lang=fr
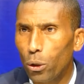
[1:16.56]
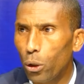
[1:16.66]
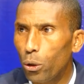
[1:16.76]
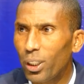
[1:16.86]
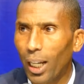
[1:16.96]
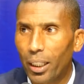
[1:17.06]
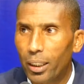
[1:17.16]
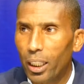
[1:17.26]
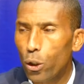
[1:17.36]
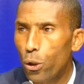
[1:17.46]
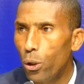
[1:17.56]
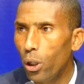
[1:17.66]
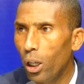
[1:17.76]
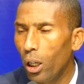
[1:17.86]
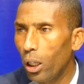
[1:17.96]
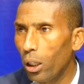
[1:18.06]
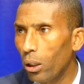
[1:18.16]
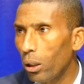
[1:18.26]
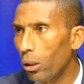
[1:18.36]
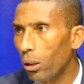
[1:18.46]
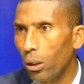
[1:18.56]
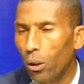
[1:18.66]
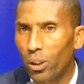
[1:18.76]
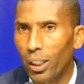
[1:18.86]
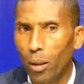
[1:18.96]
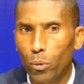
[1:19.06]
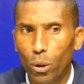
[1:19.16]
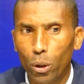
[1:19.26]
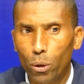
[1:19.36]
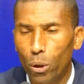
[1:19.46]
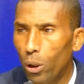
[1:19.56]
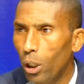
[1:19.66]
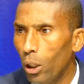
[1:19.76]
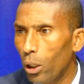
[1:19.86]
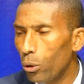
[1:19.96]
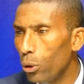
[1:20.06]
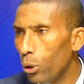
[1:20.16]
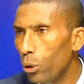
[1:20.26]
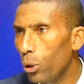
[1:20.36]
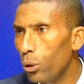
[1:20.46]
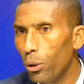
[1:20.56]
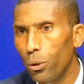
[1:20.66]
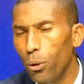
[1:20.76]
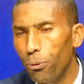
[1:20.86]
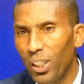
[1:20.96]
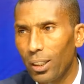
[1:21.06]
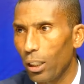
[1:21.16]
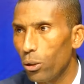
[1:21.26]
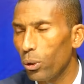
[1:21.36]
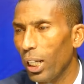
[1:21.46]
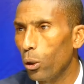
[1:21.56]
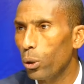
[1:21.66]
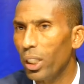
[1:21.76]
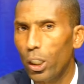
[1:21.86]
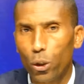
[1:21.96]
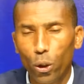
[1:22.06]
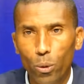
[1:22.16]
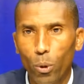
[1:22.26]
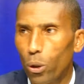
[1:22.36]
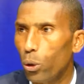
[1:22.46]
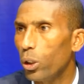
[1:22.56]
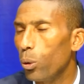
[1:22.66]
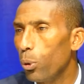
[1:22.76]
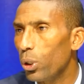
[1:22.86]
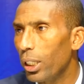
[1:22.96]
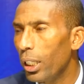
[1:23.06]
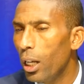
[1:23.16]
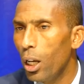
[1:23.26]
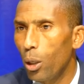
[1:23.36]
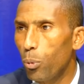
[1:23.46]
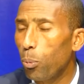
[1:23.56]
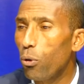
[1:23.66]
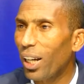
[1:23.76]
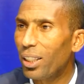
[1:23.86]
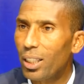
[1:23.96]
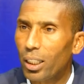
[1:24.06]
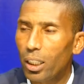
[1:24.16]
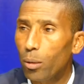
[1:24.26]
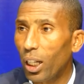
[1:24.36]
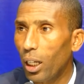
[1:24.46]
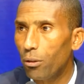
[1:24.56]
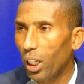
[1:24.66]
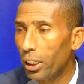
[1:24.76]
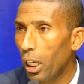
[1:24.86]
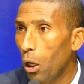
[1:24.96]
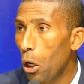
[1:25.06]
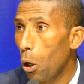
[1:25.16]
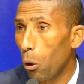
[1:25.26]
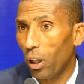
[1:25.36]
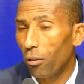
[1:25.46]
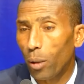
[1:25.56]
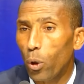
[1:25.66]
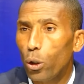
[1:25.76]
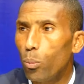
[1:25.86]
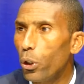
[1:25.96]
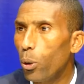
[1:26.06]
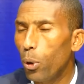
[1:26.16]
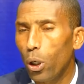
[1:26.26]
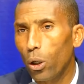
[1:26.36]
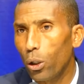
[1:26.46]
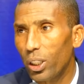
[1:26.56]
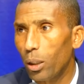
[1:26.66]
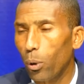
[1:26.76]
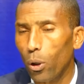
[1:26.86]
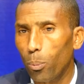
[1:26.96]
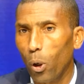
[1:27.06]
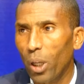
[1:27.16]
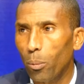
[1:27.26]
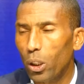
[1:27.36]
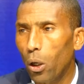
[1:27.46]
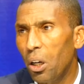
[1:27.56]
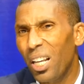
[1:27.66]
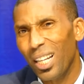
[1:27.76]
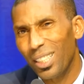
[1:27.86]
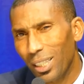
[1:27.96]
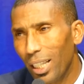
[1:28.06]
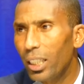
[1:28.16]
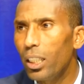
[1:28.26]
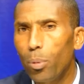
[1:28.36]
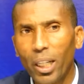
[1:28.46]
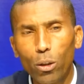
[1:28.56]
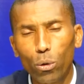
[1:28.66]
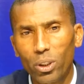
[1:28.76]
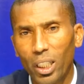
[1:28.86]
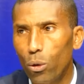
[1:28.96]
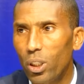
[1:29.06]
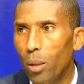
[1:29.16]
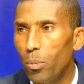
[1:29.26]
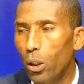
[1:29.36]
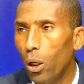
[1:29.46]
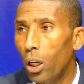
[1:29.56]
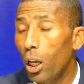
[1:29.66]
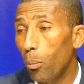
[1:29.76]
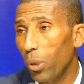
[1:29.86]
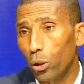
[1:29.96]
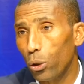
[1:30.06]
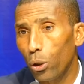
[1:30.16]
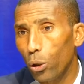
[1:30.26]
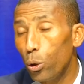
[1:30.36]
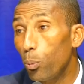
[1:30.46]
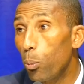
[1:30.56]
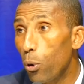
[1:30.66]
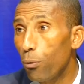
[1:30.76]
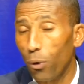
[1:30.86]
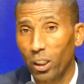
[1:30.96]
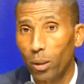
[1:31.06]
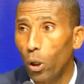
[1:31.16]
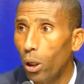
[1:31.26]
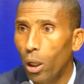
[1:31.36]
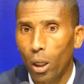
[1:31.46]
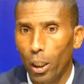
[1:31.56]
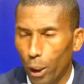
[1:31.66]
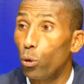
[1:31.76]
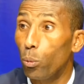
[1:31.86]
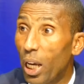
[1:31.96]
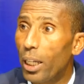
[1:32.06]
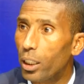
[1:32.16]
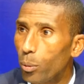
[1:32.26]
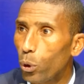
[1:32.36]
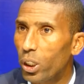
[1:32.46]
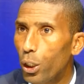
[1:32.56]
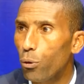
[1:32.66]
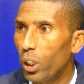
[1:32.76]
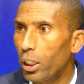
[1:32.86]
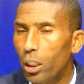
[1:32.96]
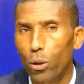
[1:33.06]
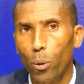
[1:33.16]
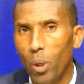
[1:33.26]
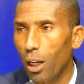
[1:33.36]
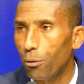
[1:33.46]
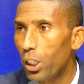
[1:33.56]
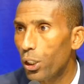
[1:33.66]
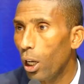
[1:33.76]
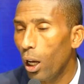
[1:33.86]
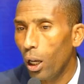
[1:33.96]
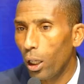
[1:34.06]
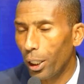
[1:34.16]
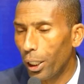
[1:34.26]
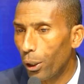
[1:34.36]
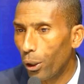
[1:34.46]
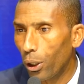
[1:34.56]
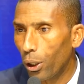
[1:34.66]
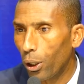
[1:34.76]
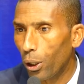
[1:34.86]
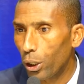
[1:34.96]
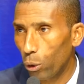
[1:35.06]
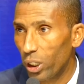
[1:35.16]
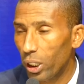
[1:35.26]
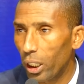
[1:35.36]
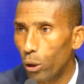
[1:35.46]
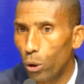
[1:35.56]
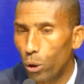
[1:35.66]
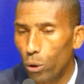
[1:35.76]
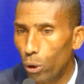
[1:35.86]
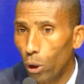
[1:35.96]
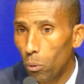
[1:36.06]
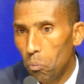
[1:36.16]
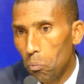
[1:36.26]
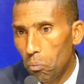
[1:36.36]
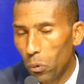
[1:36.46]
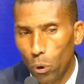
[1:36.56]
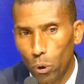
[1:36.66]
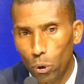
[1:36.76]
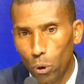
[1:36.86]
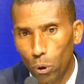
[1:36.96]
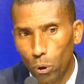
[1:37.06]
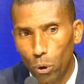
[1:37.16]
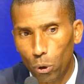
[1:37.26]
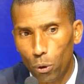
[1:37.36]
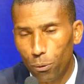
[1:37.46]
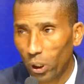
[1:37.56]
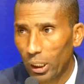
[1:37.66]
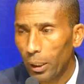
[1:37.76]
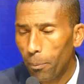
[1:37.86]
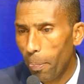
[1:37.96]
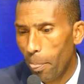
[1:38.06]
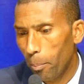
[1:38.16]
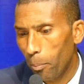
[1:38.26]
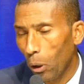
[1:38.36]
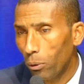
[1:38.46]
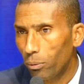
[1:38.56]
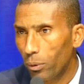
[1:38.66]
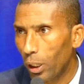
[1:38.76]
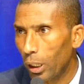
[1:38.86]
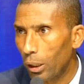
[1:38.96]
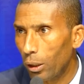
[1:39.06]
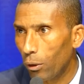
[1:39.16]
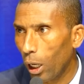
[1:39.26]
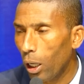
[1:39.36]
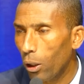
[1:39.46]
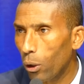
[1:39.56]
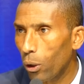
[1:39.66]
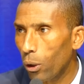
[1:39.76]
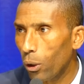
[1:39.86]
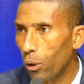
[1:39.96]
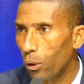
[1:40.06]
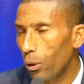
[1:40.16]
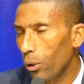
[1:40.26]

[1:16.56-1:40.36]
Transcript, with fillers: de, qualité de jeu, en termes de, fixation d'un côté, changement côté opposé pour pouvoir déséquilibrer l'adversaire. On a vraiment eu le monopole cette première mi-temps. Ça s'est équilibré sur cette deuxième mi-temps parce que Lupopo forcément est une belle équipe aussi. Je vous l'ai dit, c'est une belle affiche. Et euh, ils ont essayé de, de, de, de, de forcer. Bon, euh, voilà. On,